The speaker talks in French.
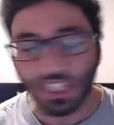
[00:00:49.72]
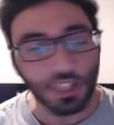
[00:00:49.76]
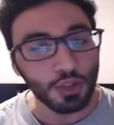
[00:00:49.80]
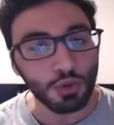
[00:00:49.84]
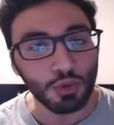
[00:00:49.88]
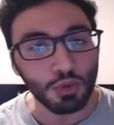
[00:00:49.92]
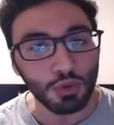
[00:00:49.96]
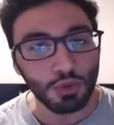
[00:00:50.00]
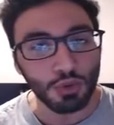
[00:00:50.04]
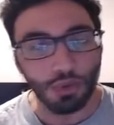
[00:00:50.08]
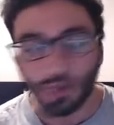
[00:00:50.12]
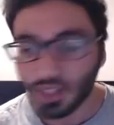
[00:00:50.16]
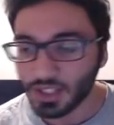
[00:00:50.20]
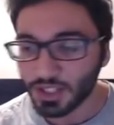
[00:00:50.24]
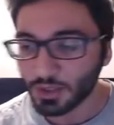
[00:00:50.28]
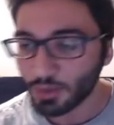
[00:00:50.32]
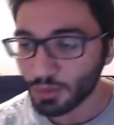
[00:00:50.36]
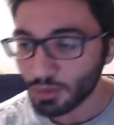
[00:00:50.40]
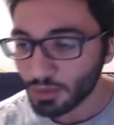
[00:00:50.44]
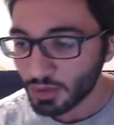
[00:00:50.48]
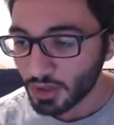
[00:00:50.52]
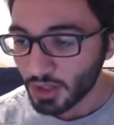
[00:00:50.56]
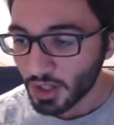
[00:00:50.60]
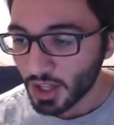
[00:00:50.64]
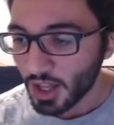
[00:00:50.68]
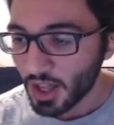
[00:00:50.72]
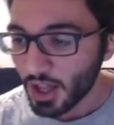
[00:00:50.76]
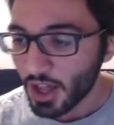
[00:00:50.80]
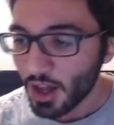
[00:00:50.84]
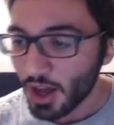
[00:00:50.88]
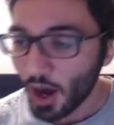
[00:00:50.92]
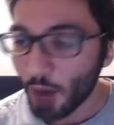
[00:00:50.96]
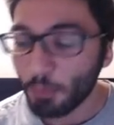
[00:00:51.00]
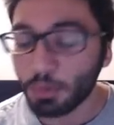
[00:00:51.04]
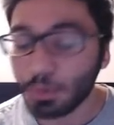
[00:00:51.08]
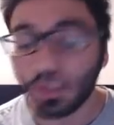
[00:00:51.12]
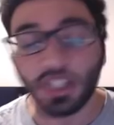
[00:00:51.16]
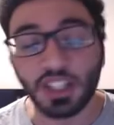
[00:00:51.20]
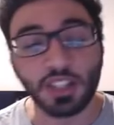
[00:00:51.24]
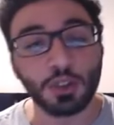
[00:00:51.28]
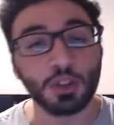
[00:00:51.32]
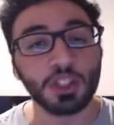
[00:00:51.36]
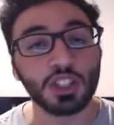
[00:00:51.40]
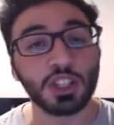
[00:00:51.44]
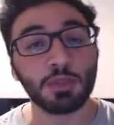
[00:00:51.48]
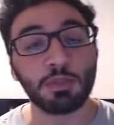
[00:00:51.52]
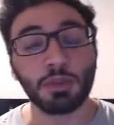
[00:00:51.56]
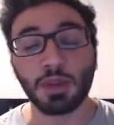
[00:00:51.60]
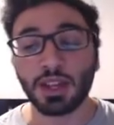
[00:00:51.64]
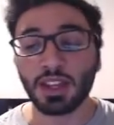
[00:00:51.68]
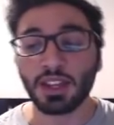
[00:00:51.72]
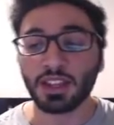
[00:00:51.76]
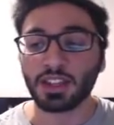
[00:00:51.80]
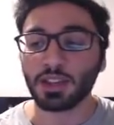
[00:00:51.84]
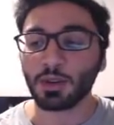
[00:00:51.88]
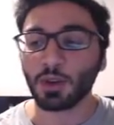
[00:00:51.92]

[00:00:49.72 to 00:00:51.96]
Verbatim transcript: du cul là-dessus. En plus il est de type Int,